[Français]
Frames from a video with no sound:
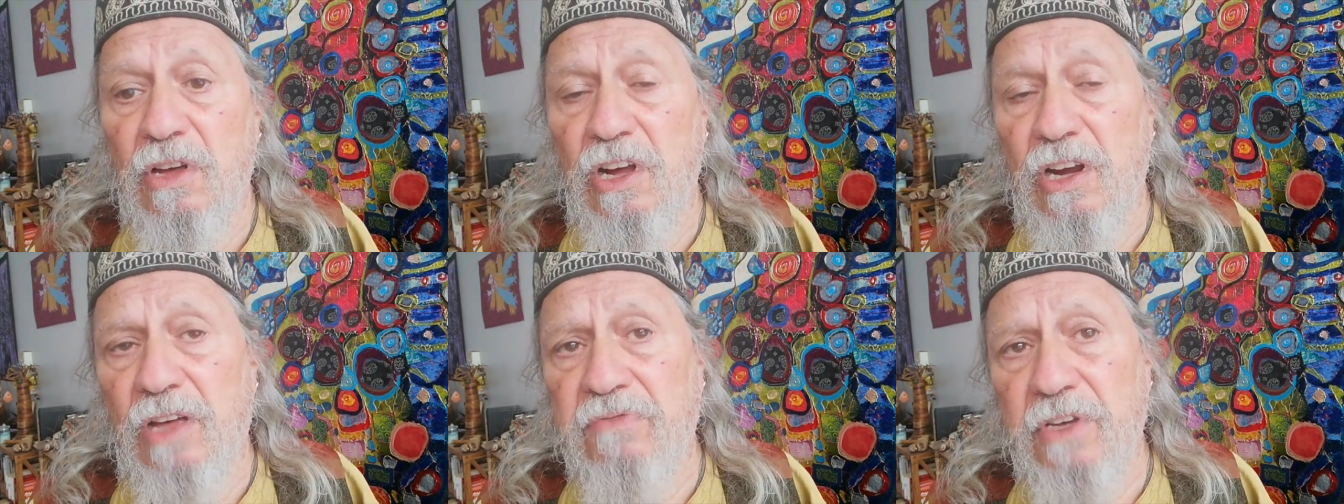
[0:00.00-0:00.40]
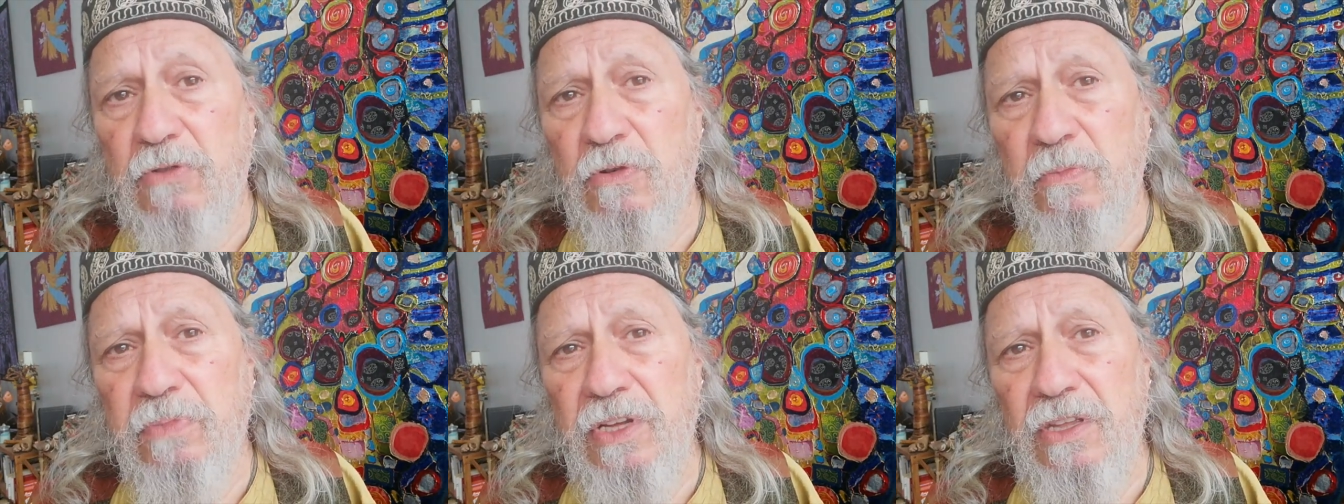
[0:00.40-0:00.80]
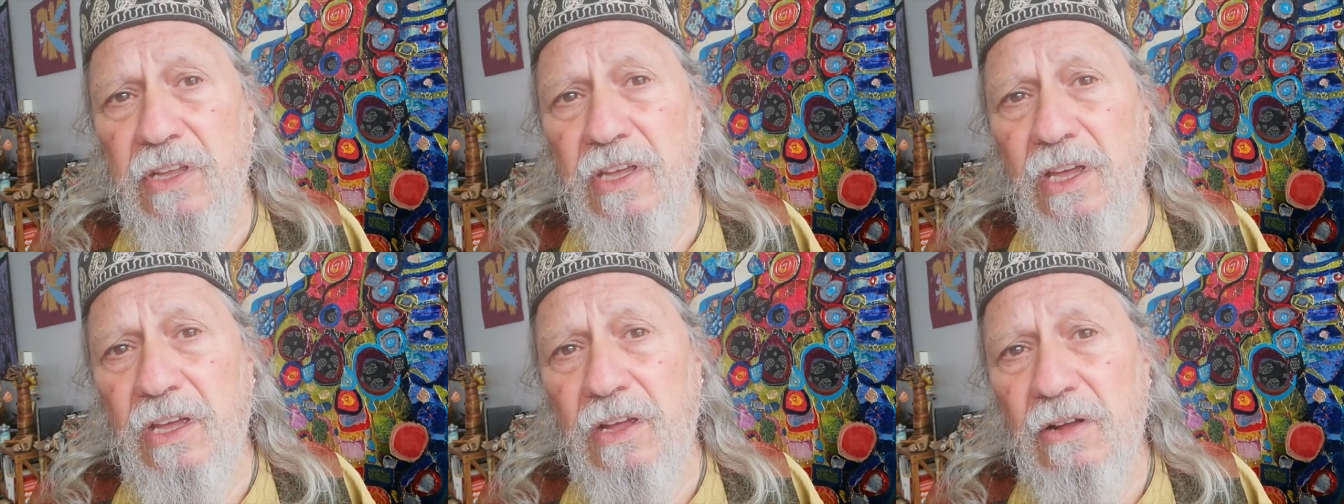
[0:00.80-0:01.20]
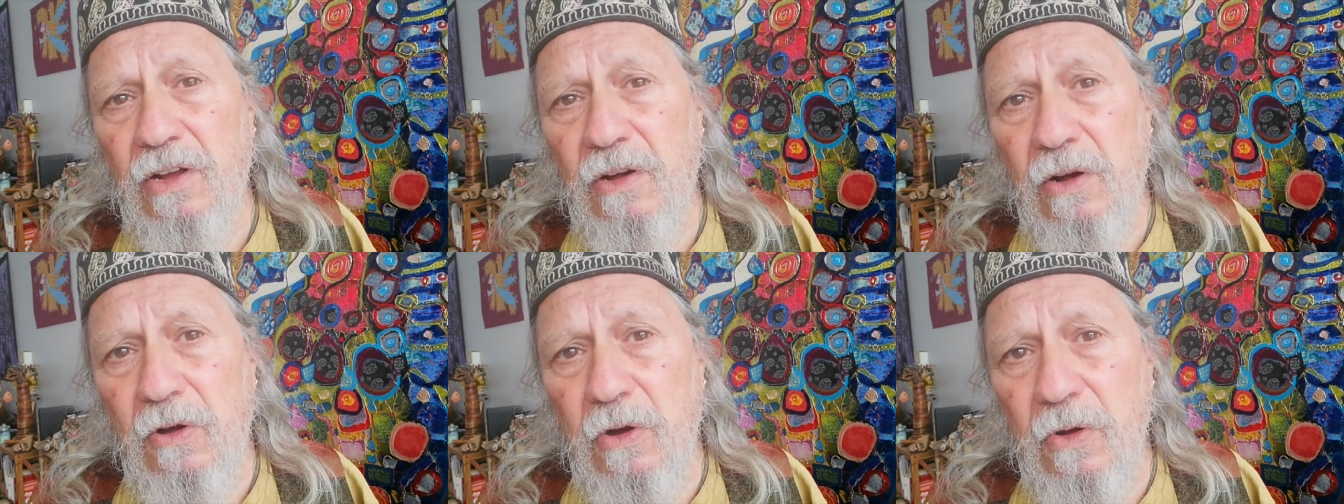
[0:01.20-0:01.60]
Elle avait combiné
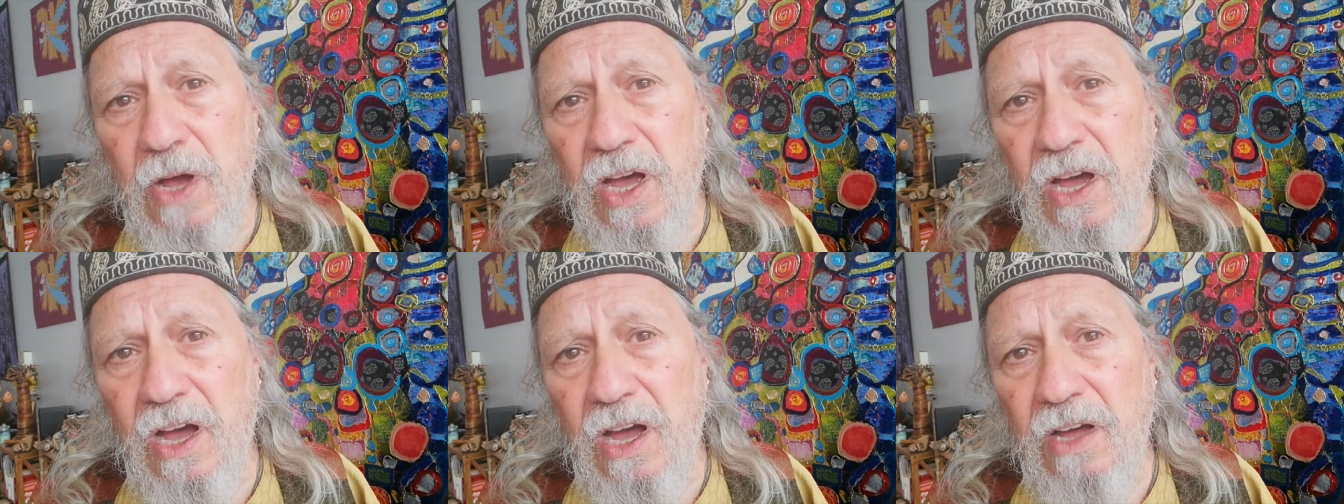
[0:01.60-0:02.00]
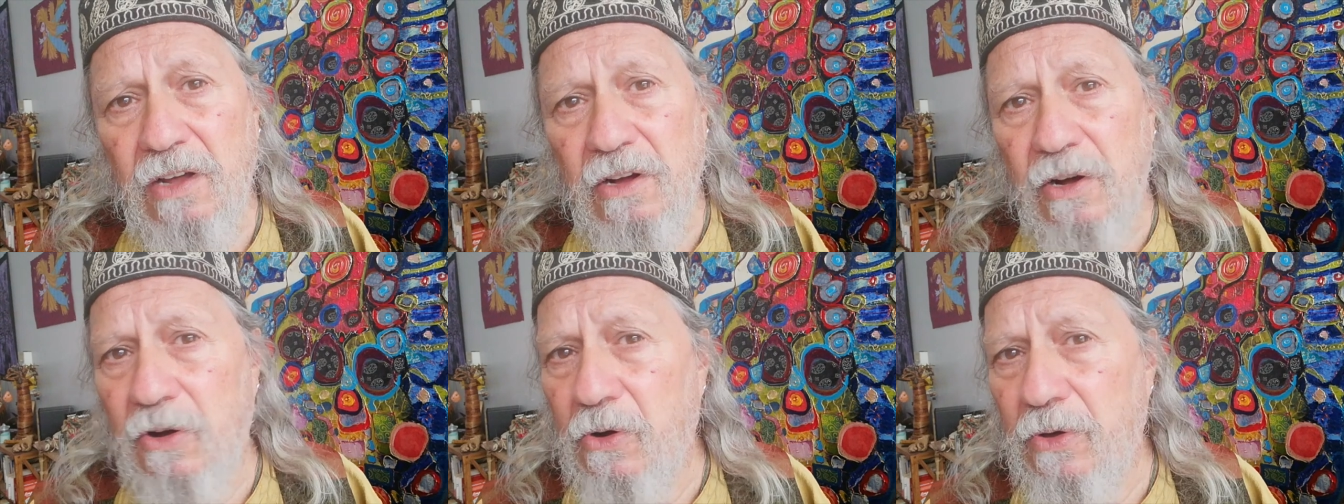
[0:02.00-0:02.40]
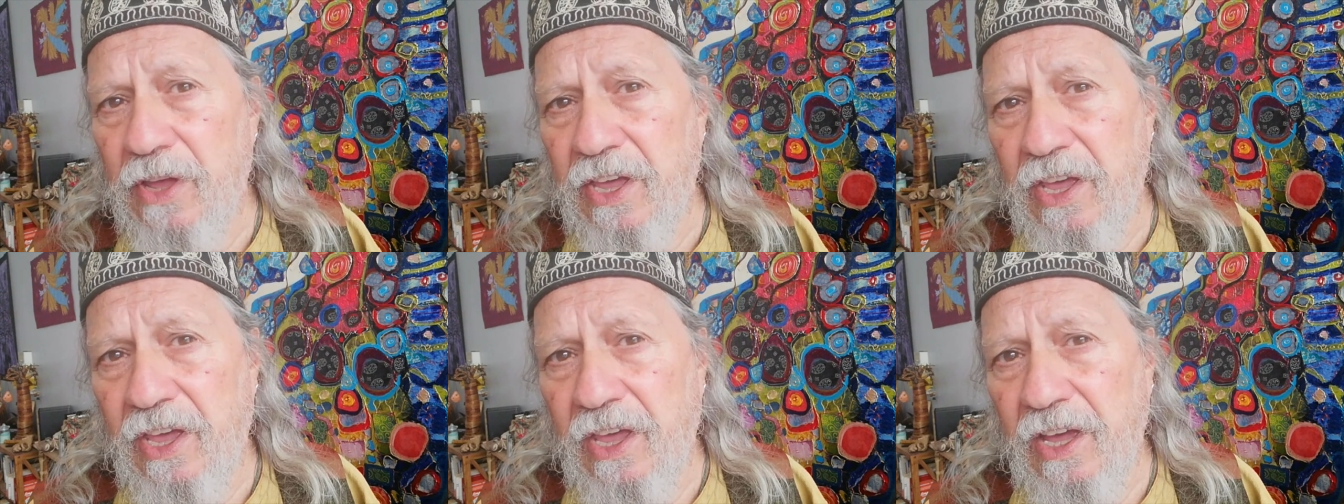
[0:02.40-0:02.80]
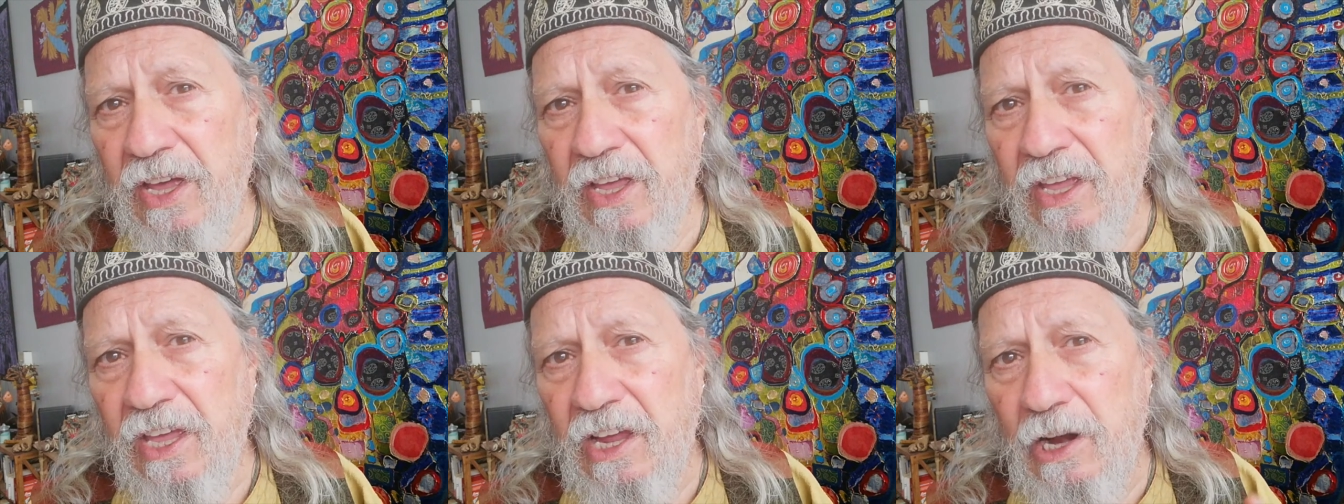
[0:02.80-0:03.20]
le A, le
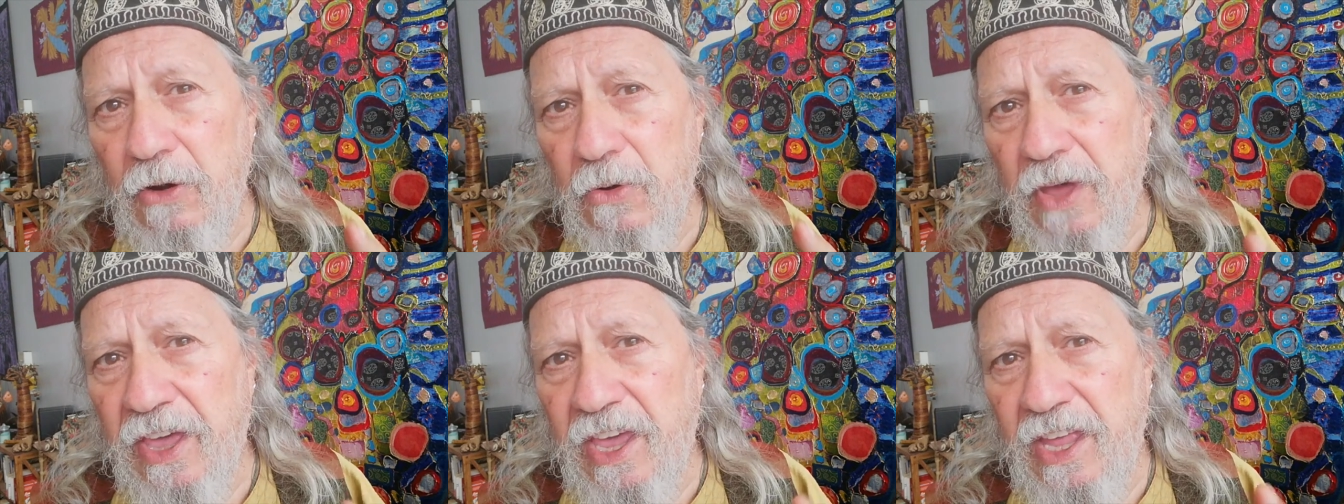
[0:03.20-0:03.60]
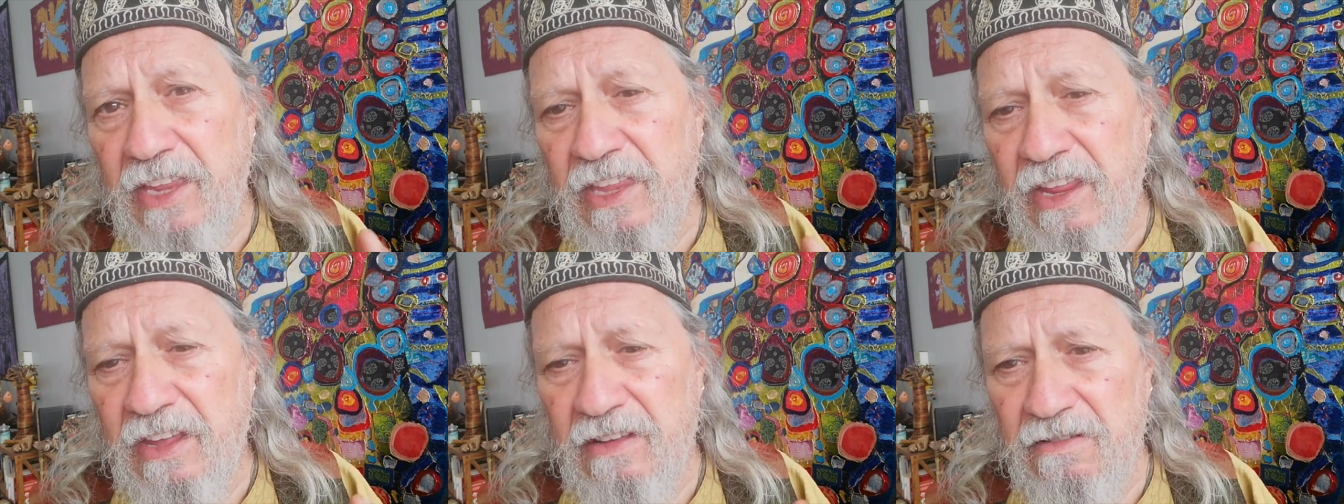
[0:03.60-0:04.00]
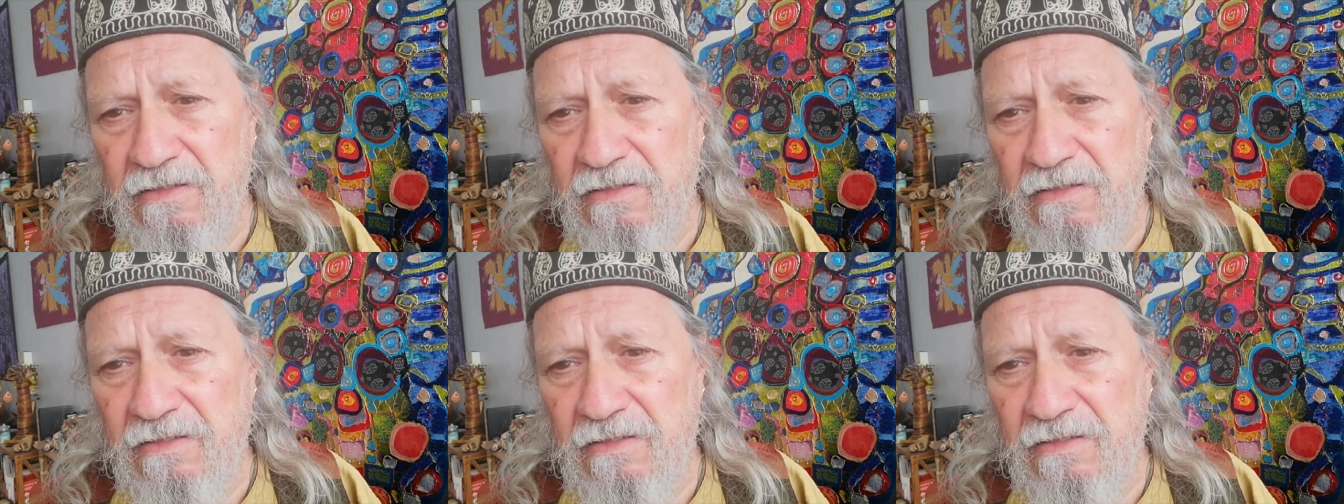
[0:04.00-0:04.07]
R et le N